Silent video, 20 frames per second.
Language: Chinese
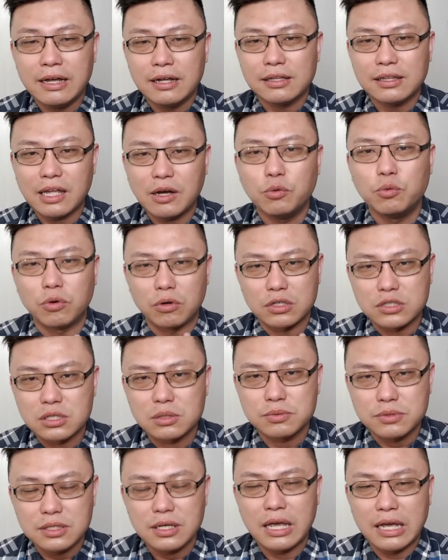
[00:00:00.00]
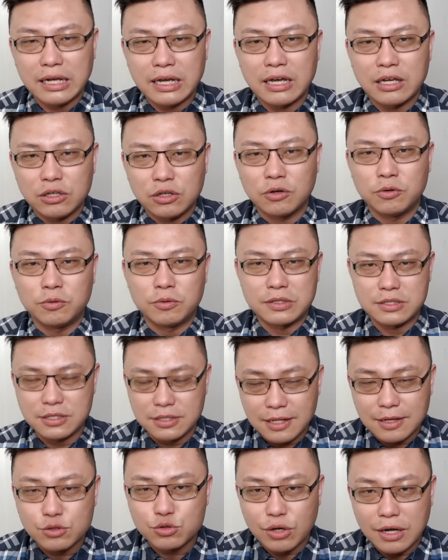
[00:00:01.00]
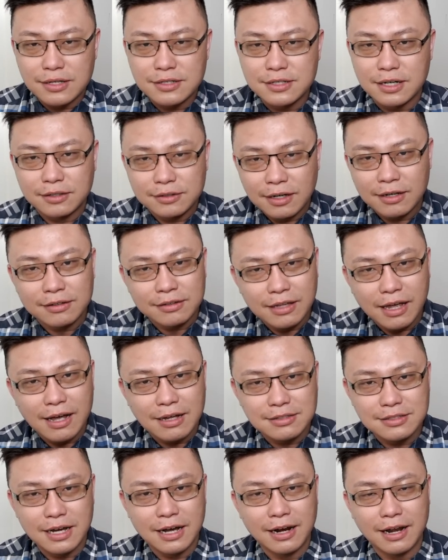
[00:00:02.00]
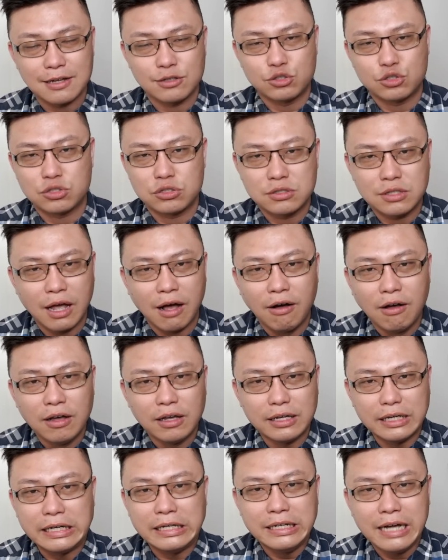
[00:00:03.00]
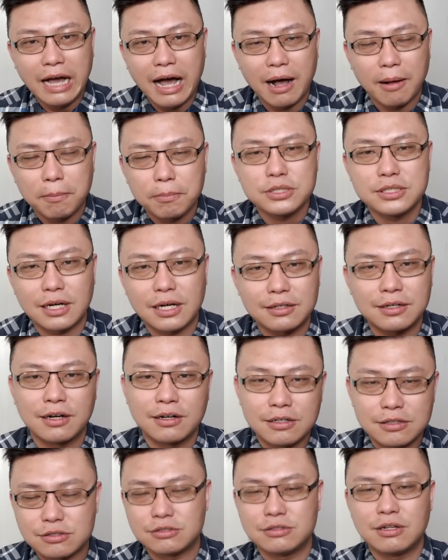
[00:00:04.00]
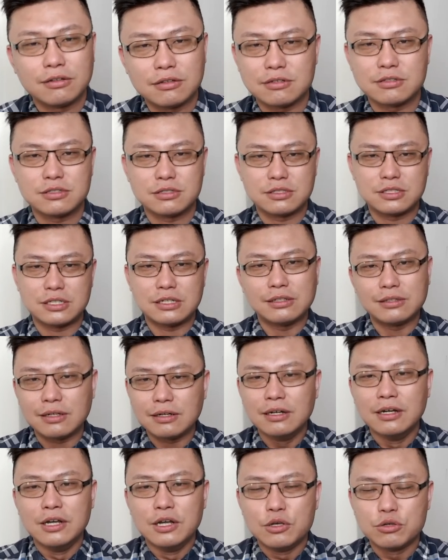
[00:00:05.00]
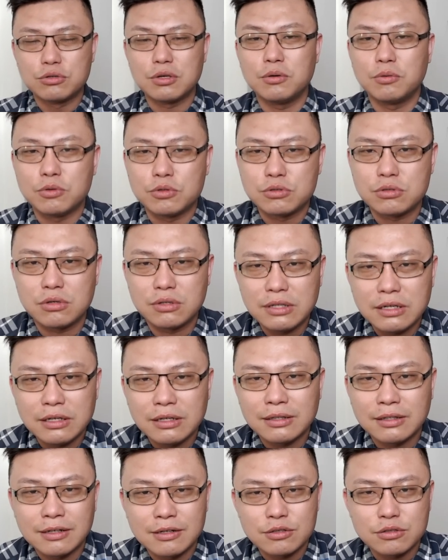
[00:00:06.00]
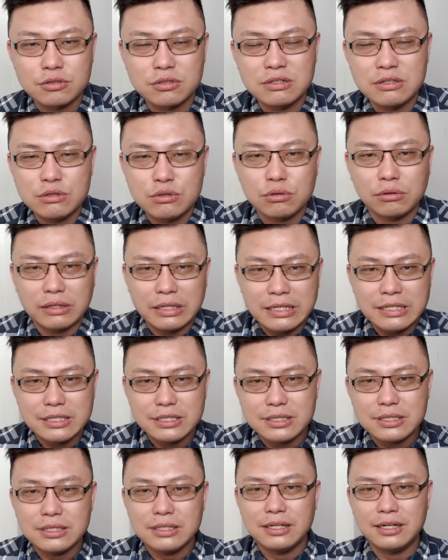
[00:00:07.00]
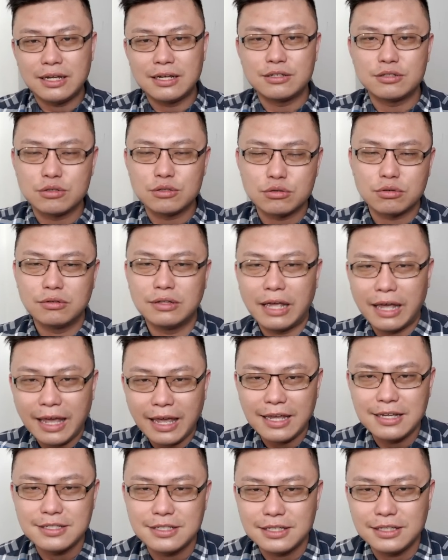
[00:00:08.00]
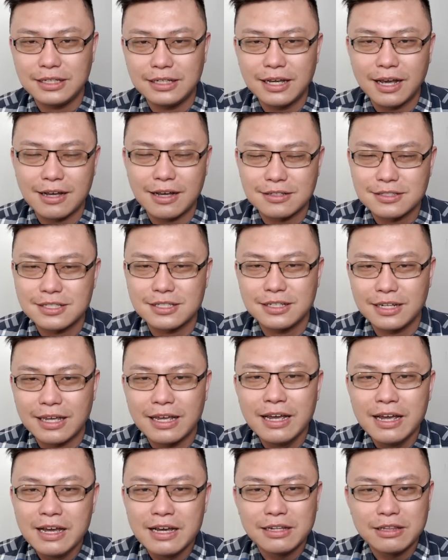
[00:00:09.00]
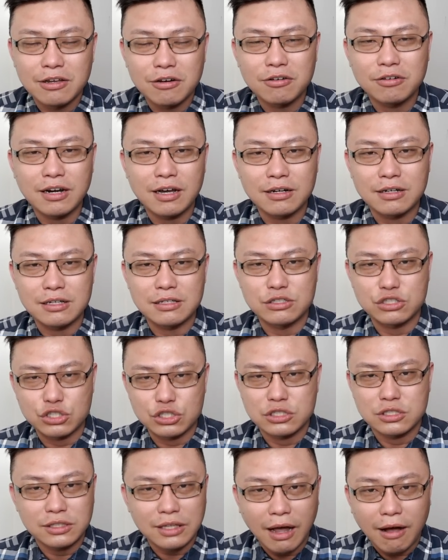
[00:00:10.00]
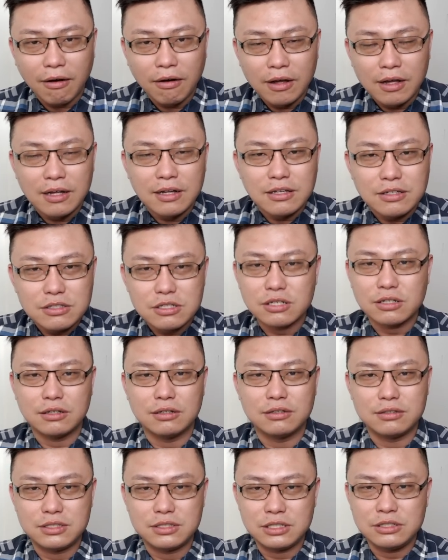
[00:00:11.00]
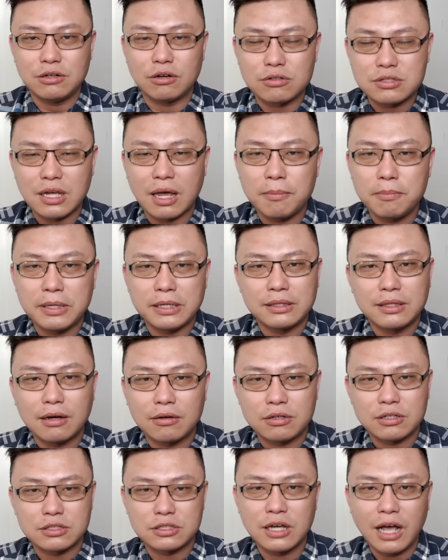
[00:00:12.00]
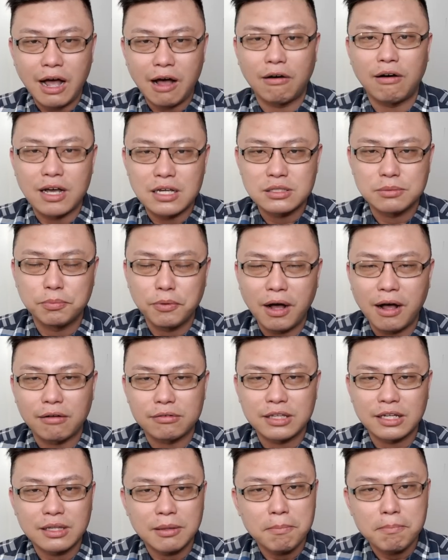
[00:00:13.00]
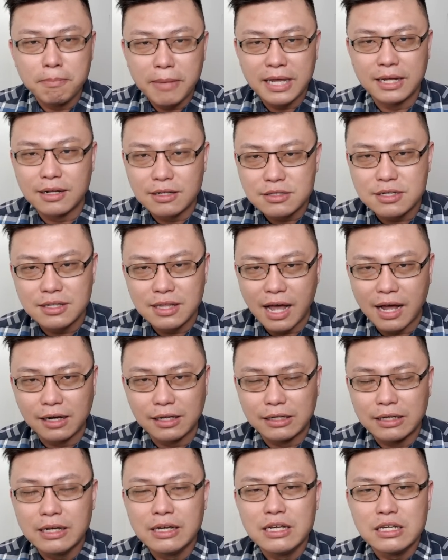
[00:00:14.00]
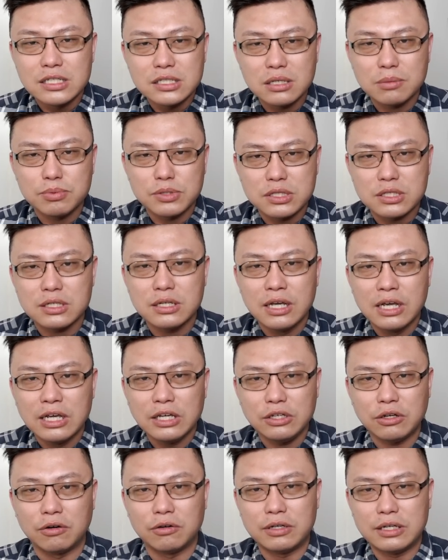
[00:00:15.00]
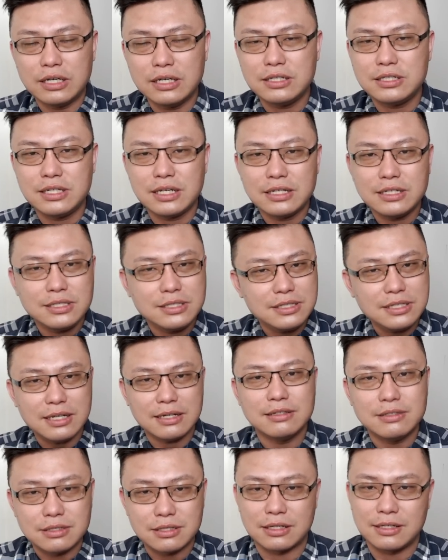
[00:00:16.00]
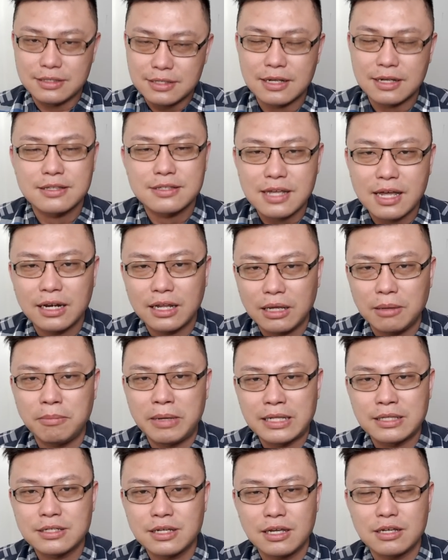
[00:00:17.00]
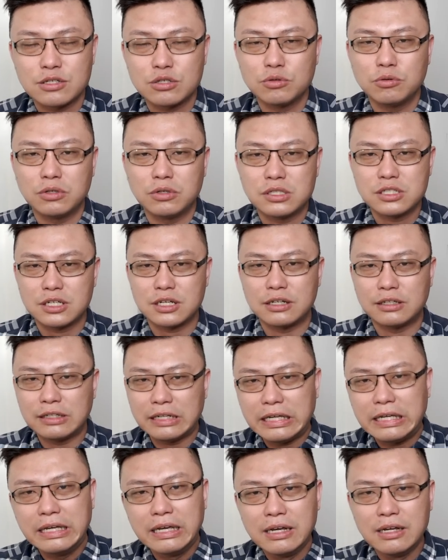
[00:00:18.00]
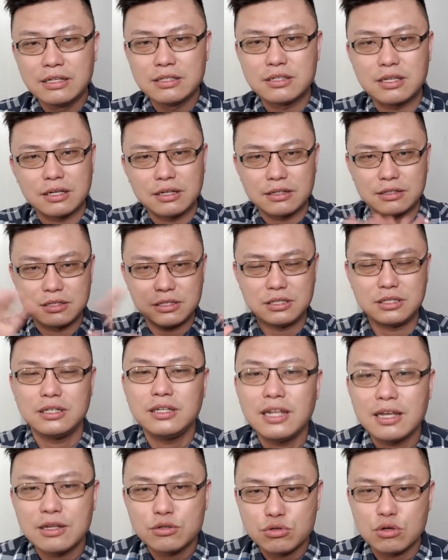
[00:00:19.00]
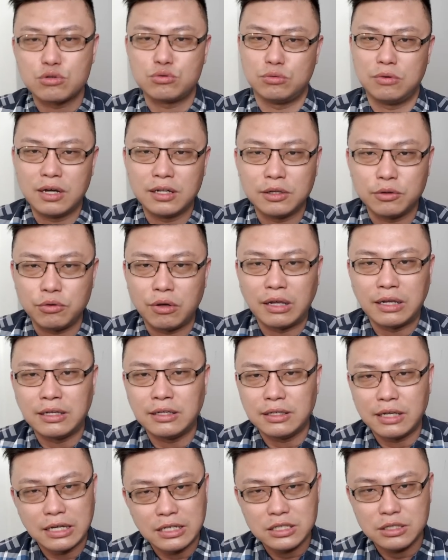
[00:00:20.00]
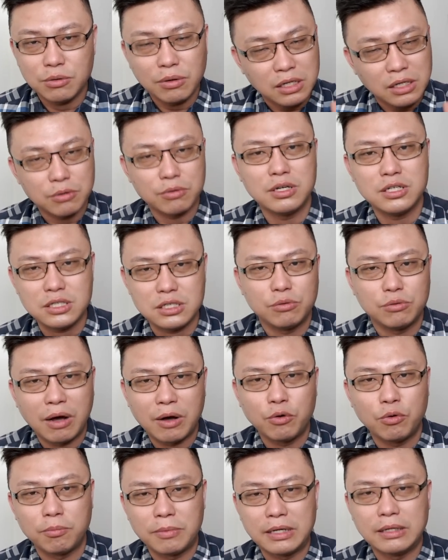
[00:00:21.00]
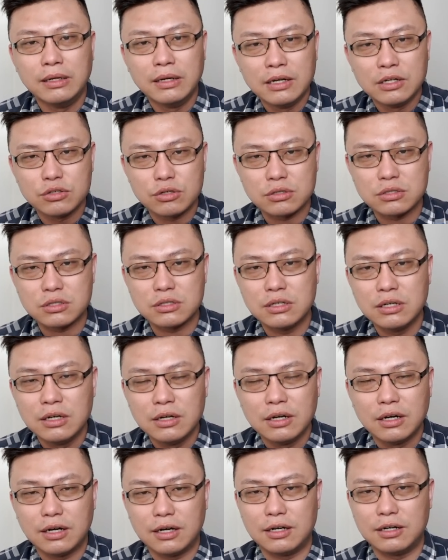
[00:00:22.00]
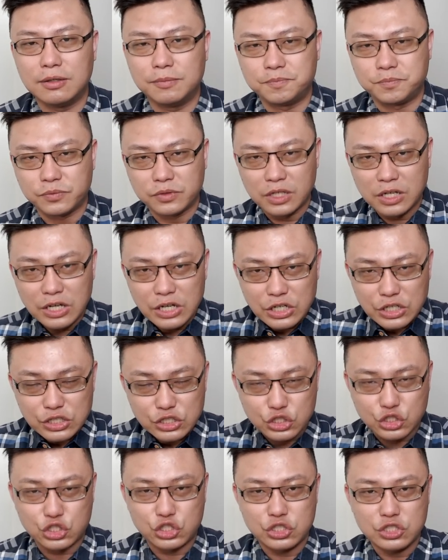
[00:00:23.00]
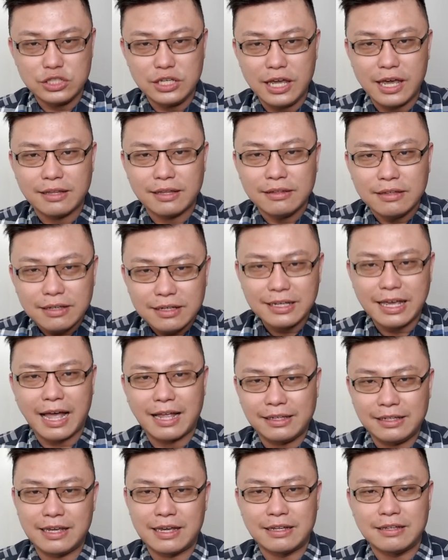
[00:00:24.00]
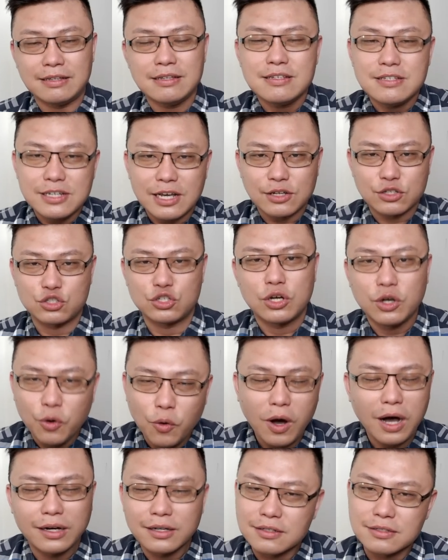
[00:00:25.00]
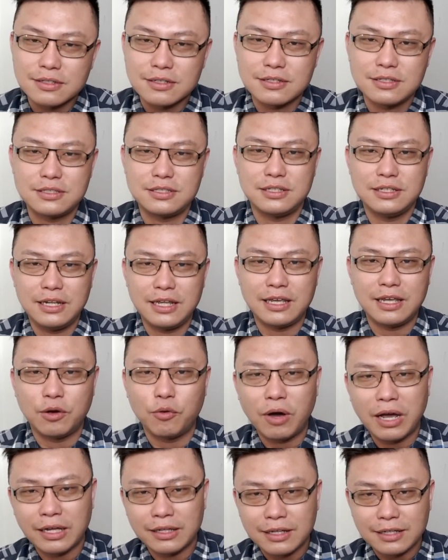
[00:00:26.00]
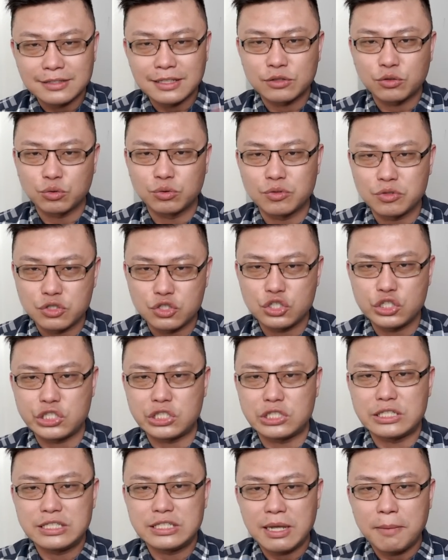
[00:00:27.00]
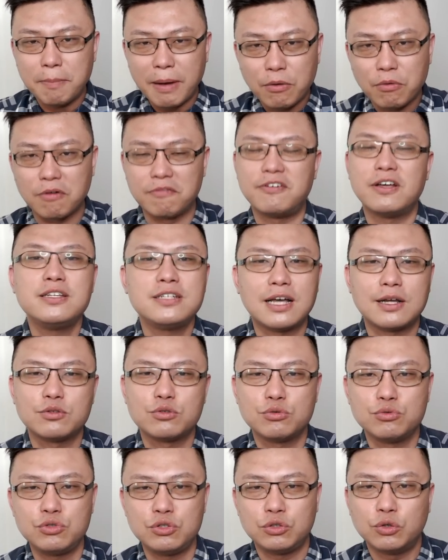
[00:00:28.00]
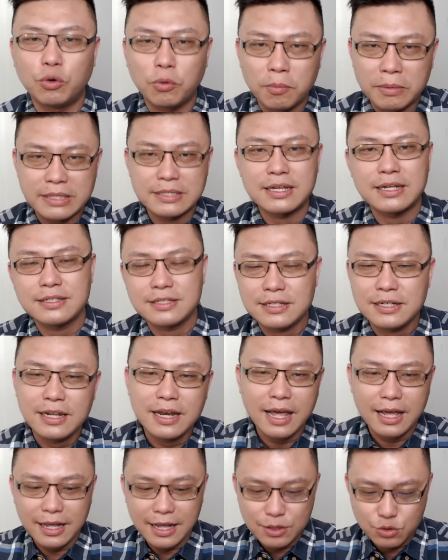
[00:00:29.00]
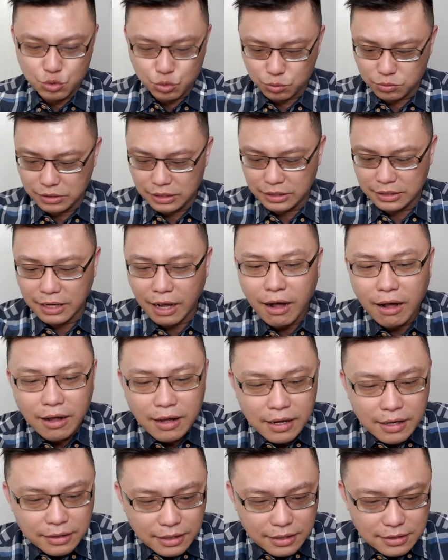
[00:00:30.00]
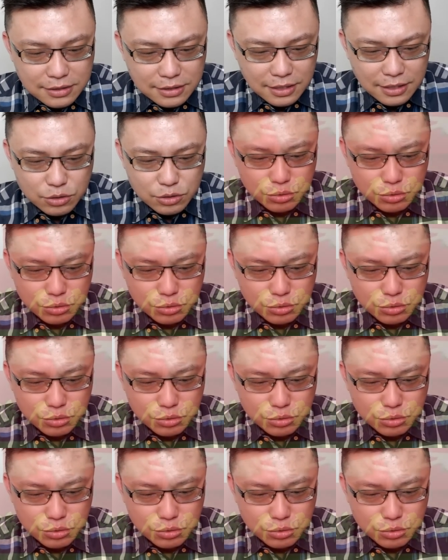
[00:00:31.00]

那我是不是也可以用我自己的专长，让大家来知道银行不想让你知道的事情呢？所以我决定呢，就是做一系列，就是所谓的黑心银行系列，能够让你知道。这个金融产品到底是好还是不好？它的 make 在哪里？是不是有一些陷阱藏在里面？这也是我成立这个系列最主要的原因。也希望你会喜欢我们，就是呃直言敢言、讲真话的这个系列。欢迎大家多多支持，先帮我分享出去。我们在今天来看主题哦。那今天的